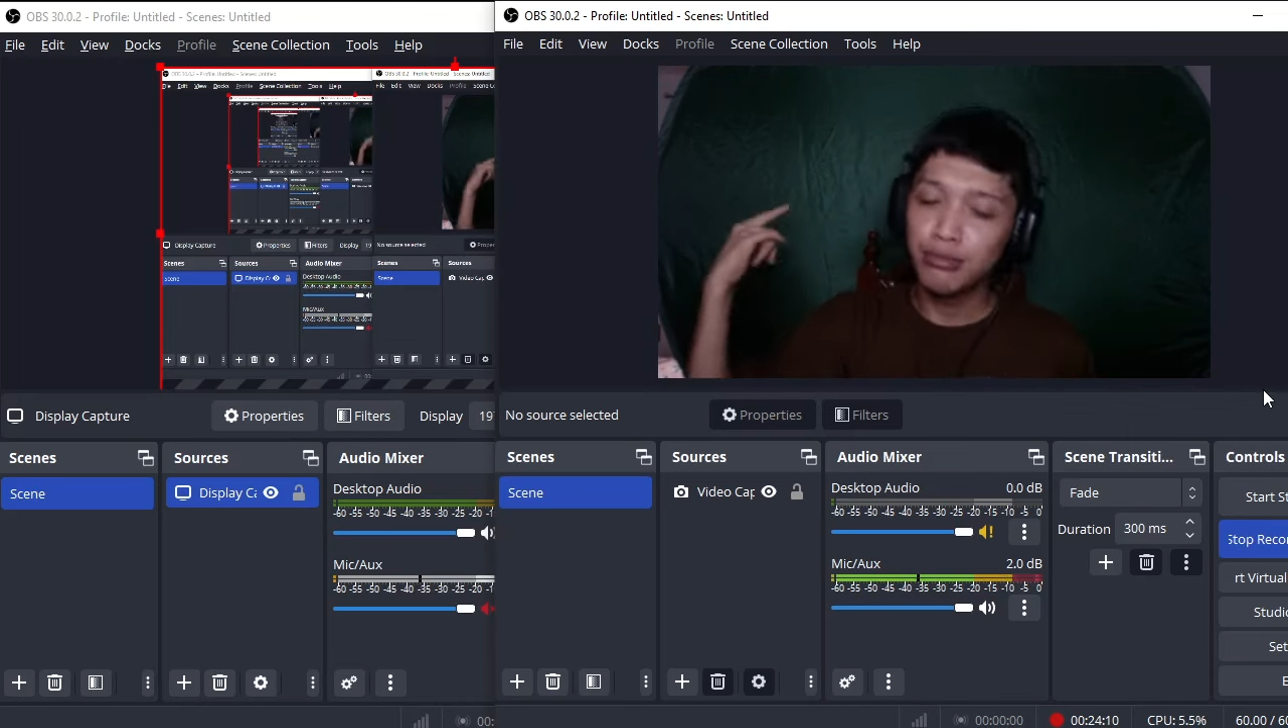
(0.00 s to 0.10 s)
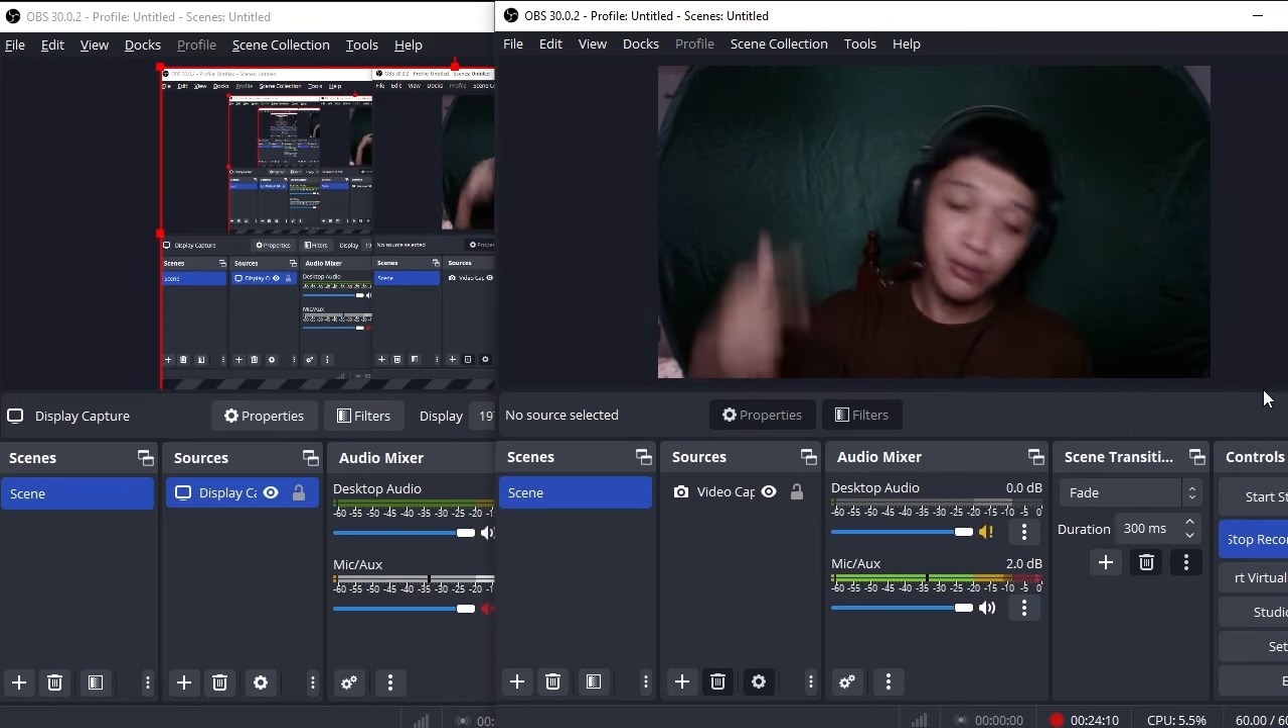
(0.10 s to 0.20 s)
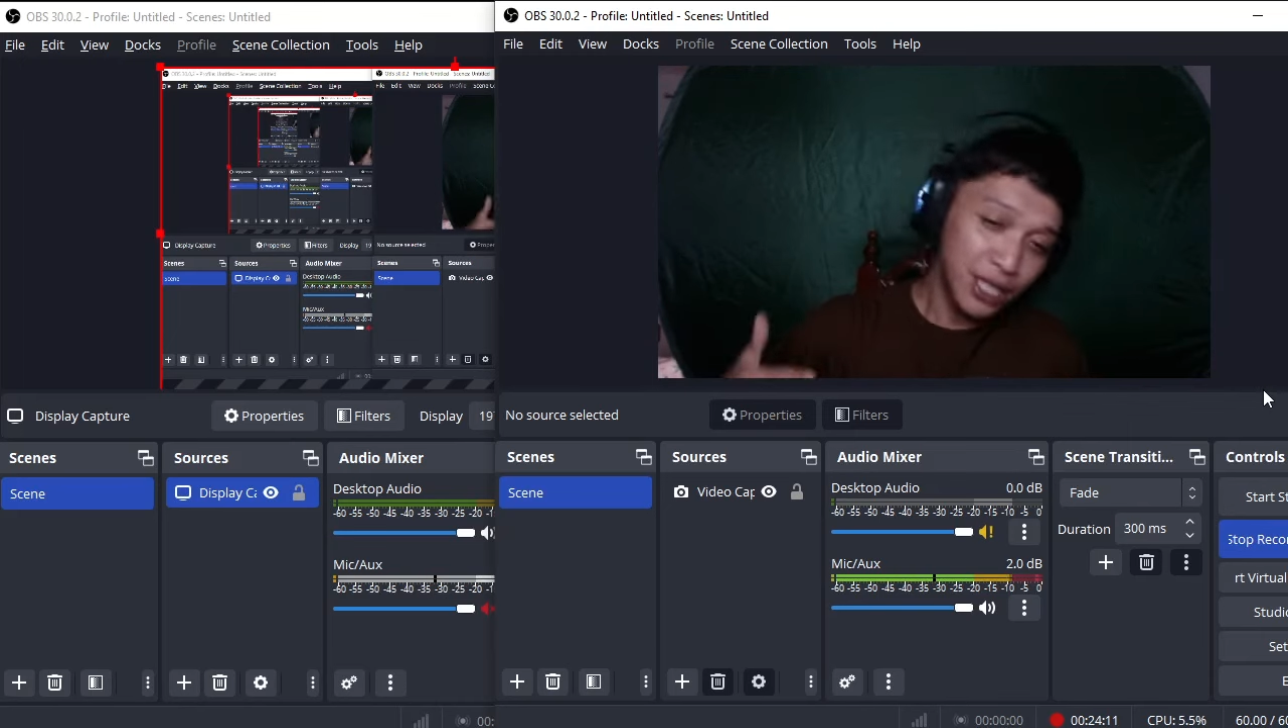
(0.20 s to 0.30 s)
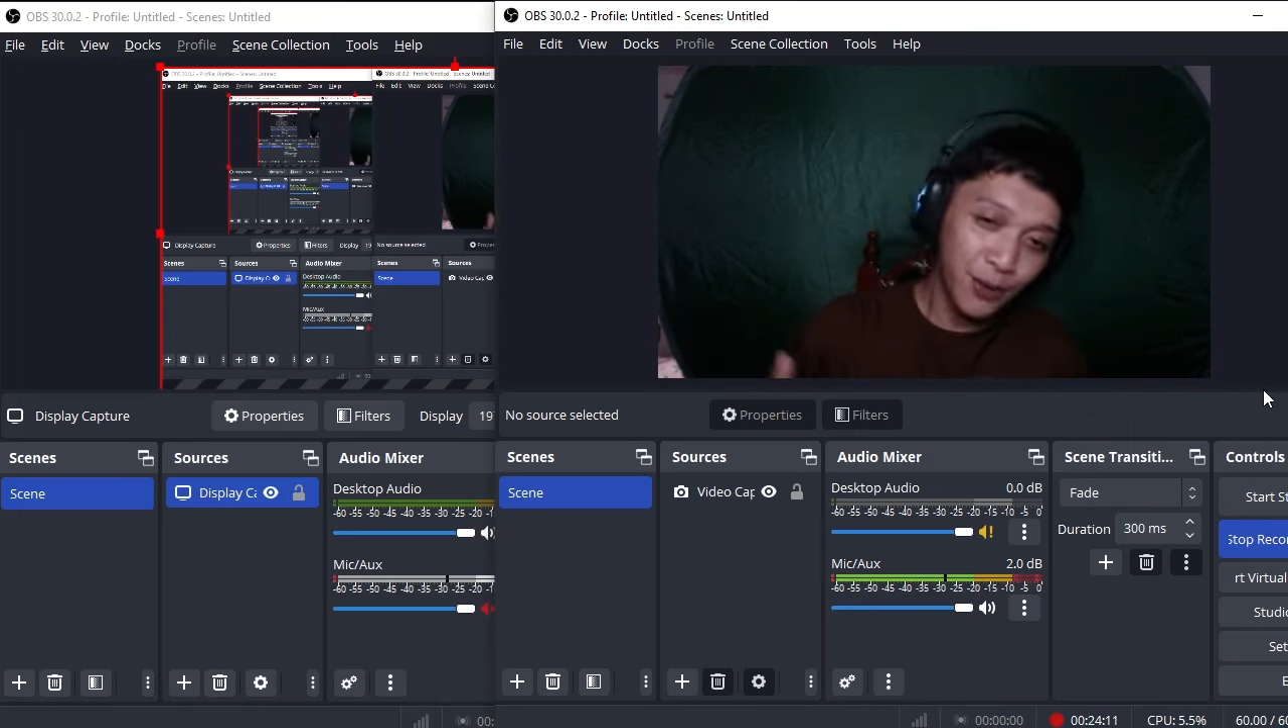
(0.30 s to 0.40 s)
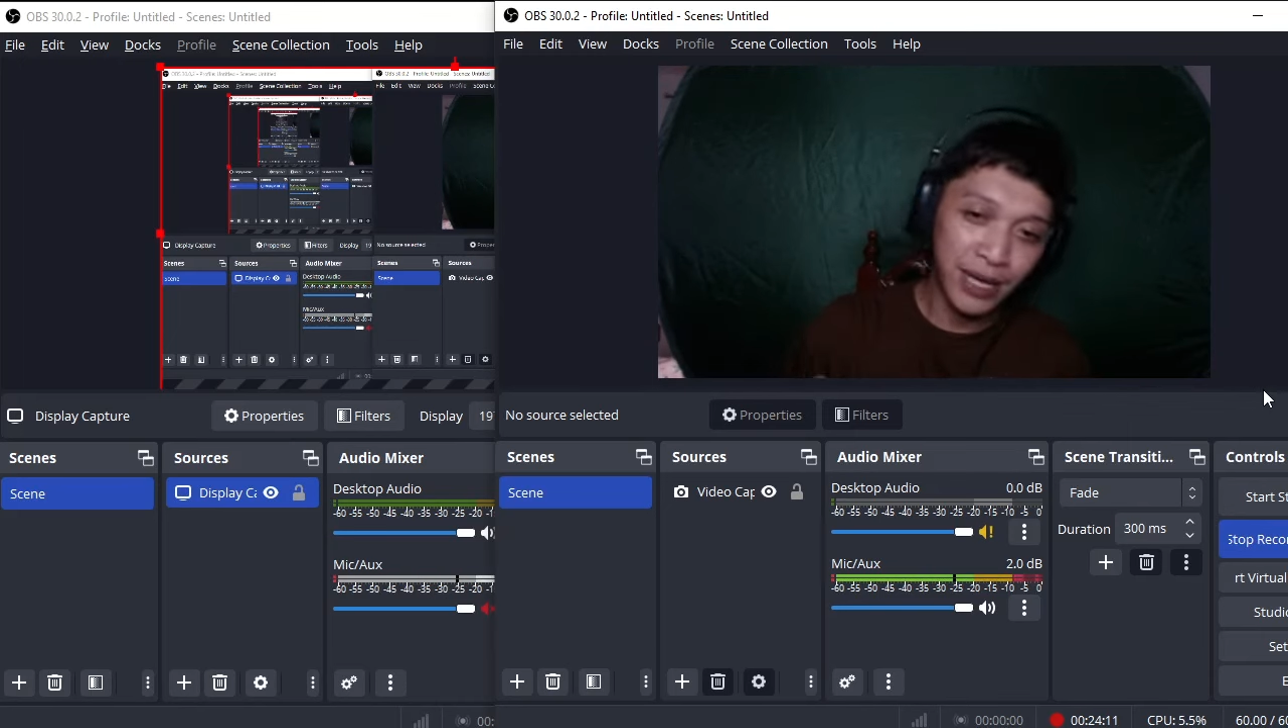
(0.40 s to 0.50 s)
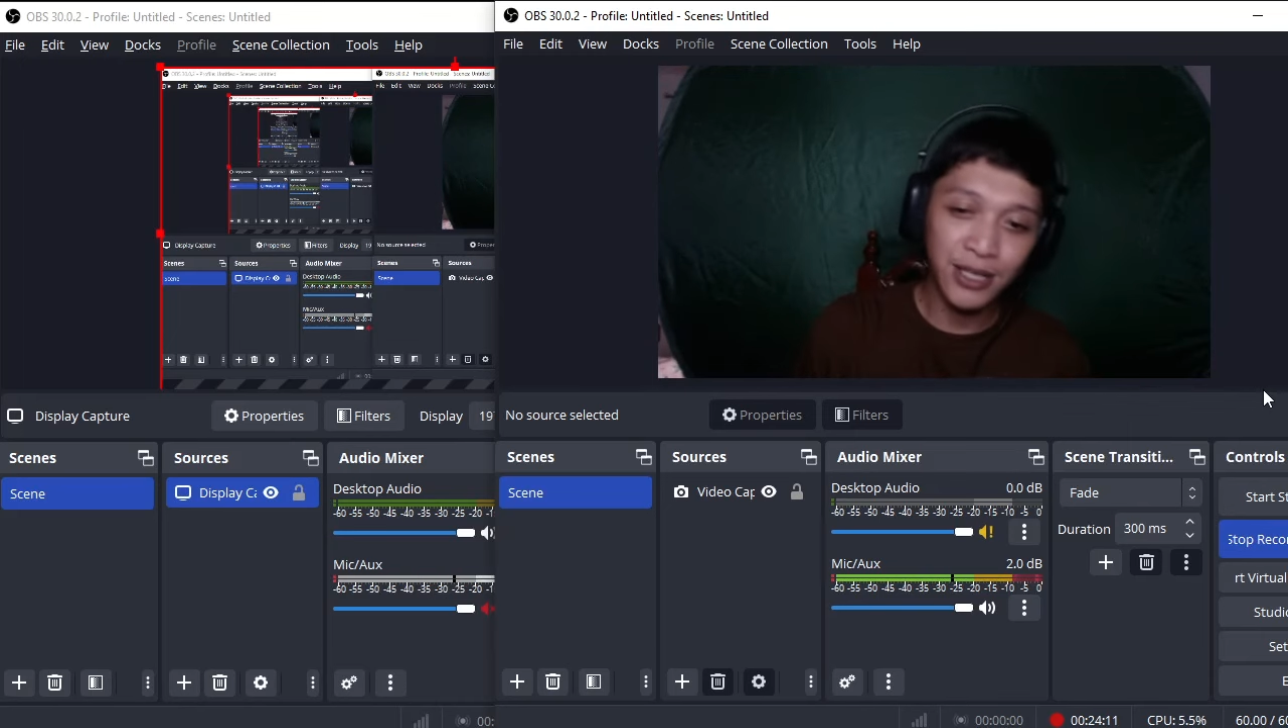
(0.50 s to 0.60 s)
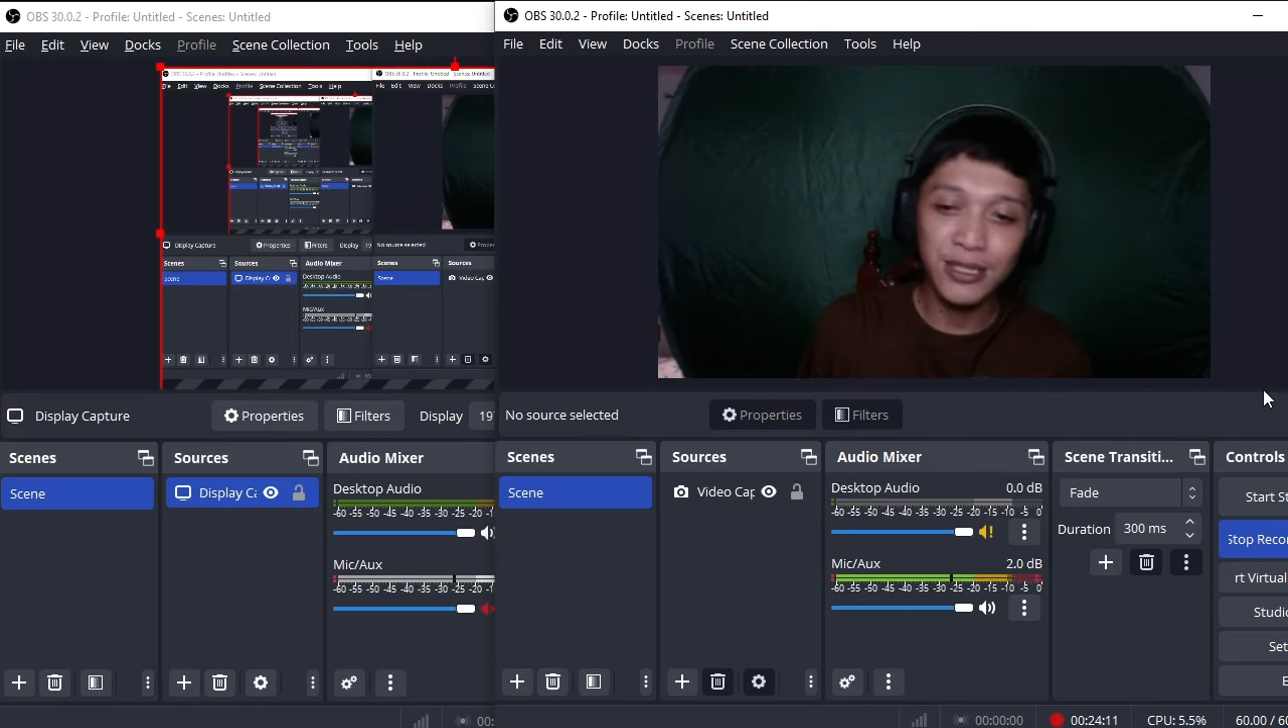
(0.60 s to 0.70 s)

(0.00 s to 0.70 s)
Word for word: Yo, idol,